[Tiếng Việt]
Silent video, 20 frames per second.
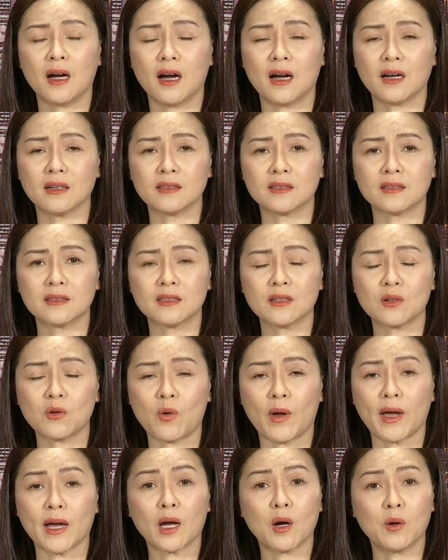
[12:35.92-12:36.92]
à, sức
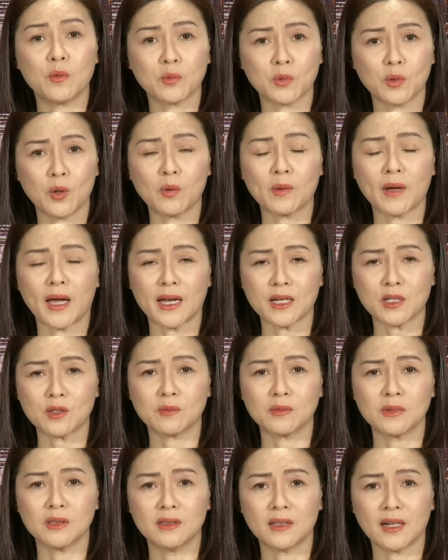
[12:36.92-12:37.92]
khỏe không tốt khác
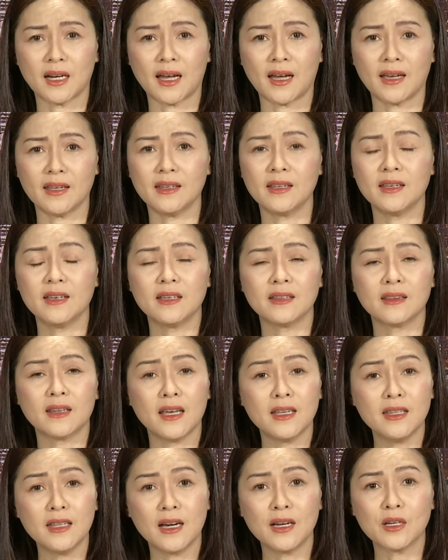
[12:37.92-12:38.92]
trong tương lai
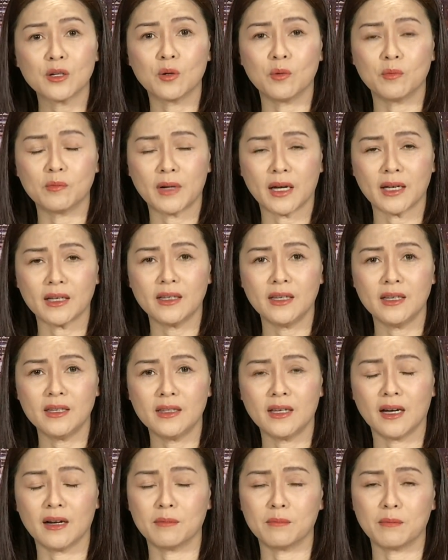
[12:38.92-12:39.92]
thế giới cũng đã
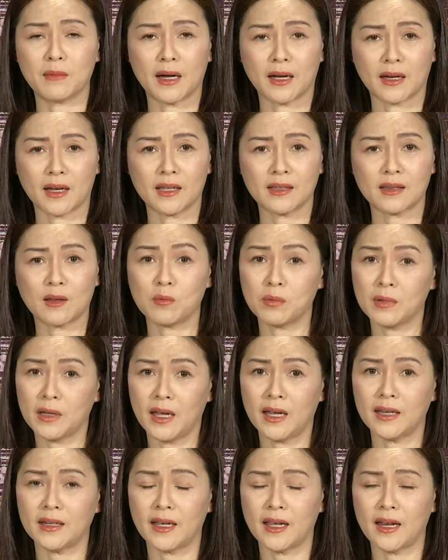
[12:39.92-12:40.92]
ghi nhận mà cái thống
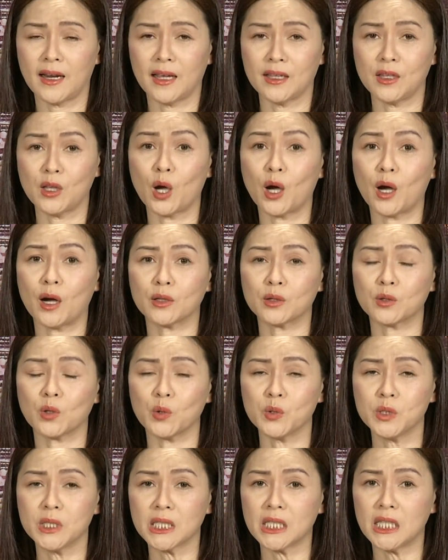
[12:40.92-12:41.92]
kê này là do
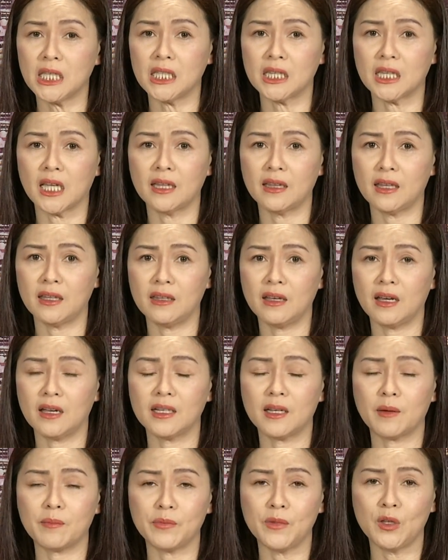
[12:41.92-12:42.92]
tổ chức y tế thế
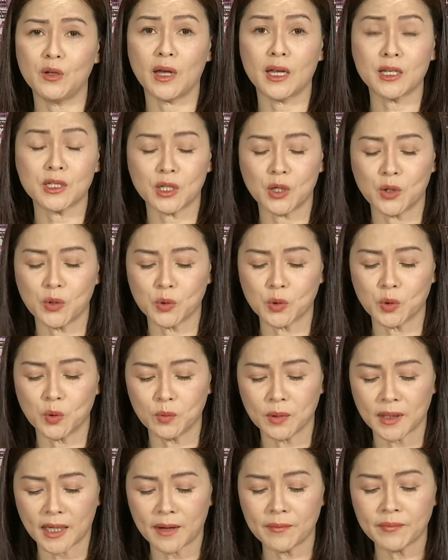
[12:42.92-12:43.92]
giới WHO
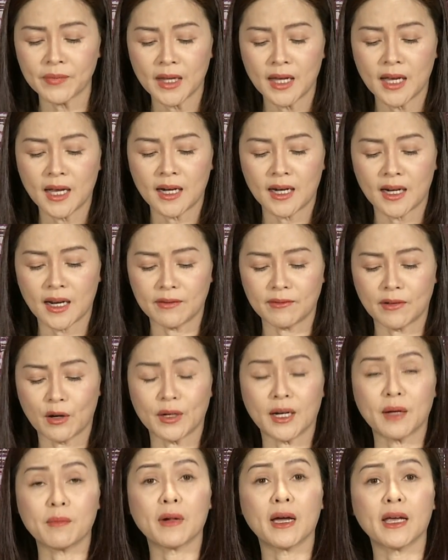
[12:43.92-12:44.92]
cung cấp là
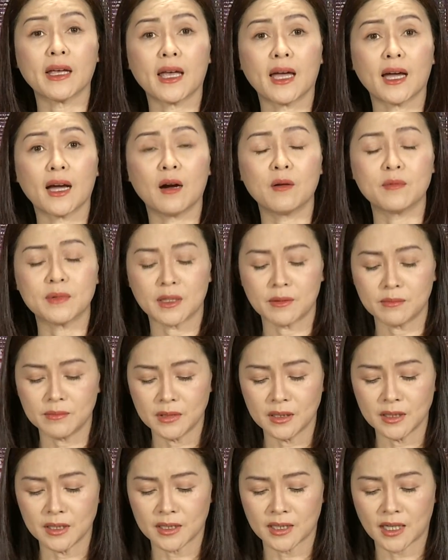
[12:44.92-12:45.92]
vào năm
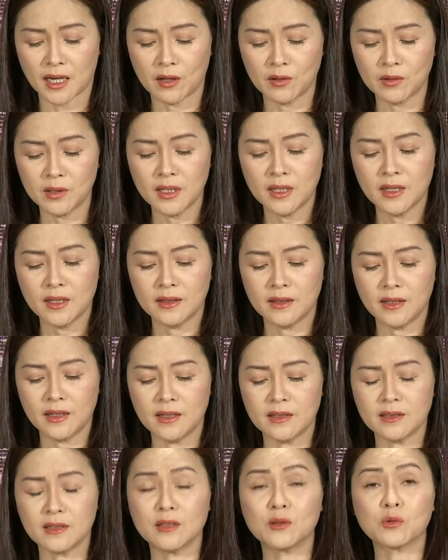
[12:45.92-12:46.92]
2016
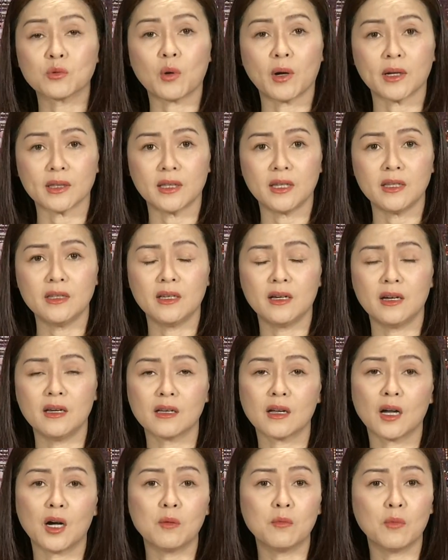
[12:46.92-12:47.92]
thì trên toàn thế
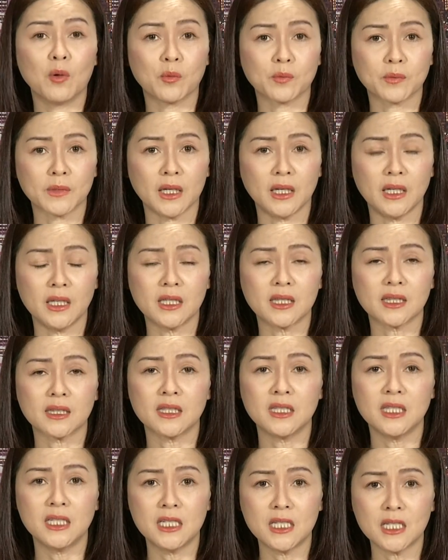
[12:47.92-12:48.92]
giới có 1 tỷ
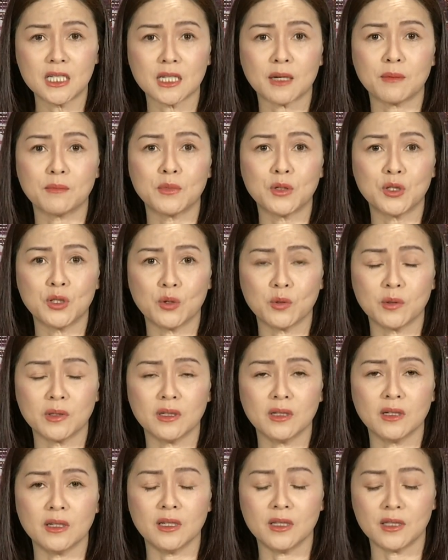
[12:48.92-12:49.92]
900 triệu
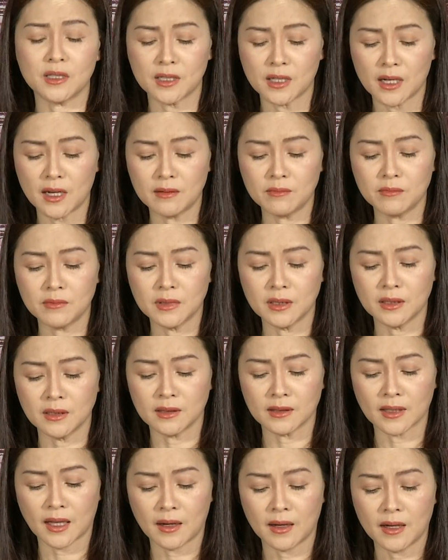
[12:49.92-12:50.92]
người trên
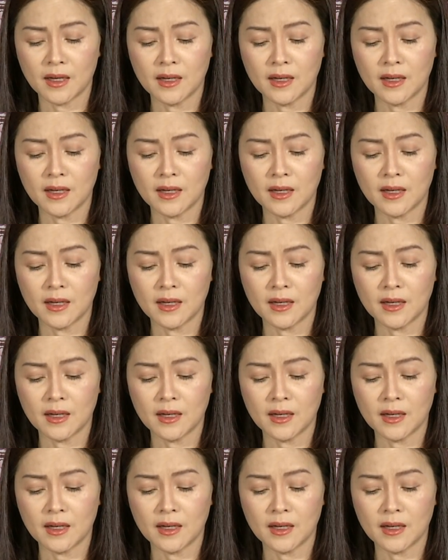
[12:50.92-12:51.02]
10